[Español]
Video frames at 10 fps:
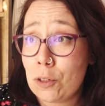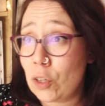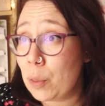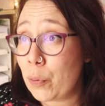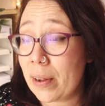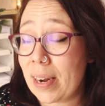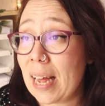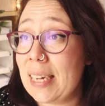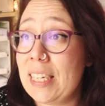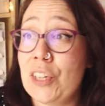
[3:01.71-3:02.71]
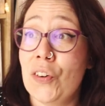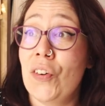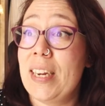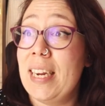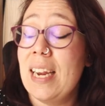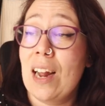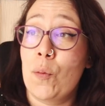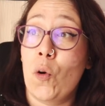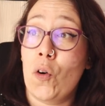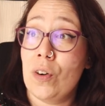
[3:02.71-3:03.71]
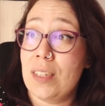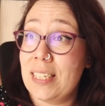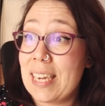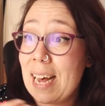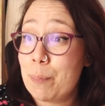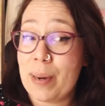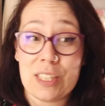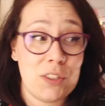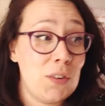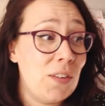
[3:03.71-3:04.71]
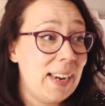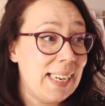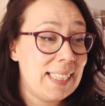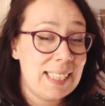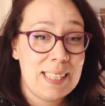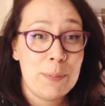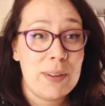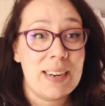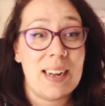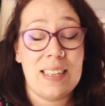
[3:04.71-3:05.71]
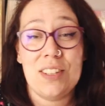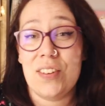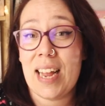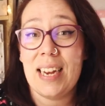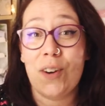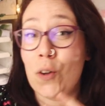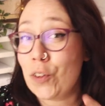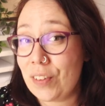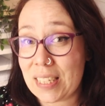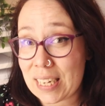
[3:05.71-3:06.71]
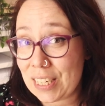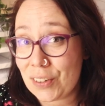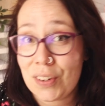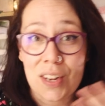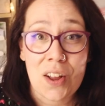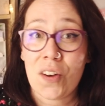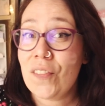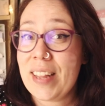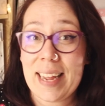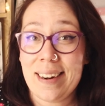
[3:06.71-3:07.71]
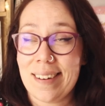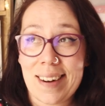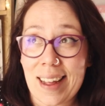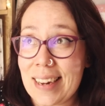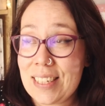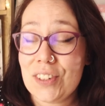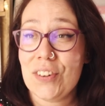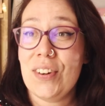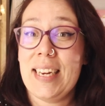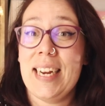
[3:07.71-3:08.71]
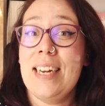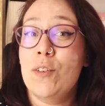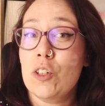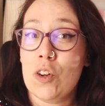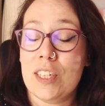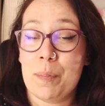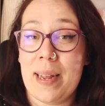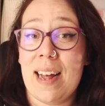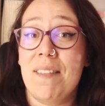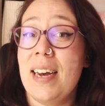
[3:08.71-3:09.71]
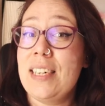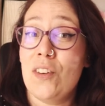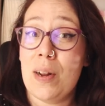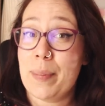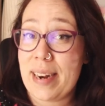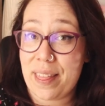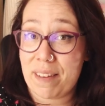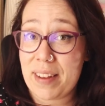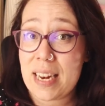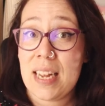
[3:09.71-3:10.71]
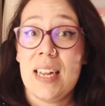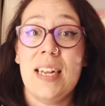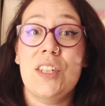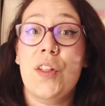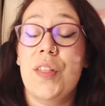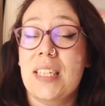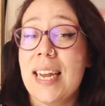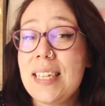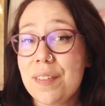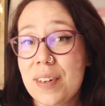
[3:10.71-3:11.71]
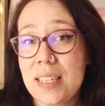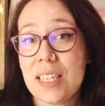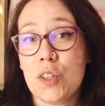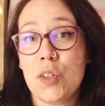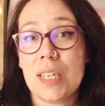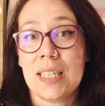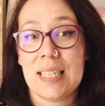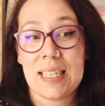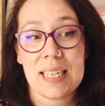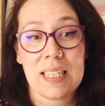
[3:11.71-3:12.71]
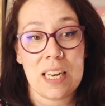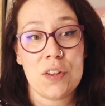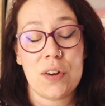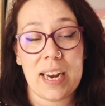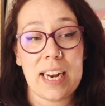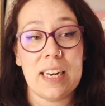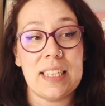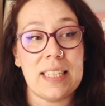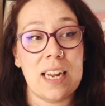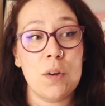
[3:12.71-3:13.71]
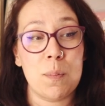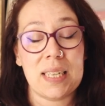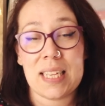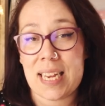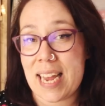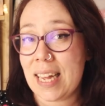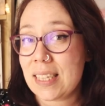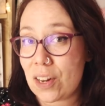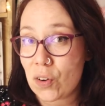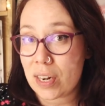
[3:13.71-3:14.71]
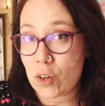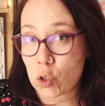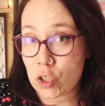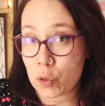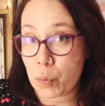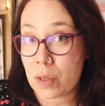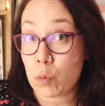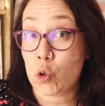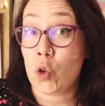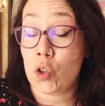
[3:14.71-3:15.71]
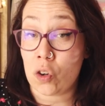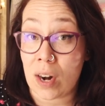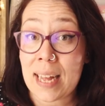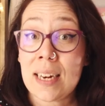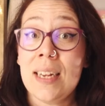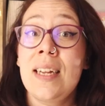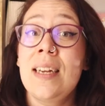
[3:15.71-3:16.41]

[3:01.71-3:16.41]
otro tipo de regalito y a lo mejor ya pasó ese tipo de regalito y hay otro diseño de regalito y no es lo que esperaba y no le parece bien. Entonces hay diferentes cosas que sí que es cierto que están más allá de lo que nosotros podemos controlar,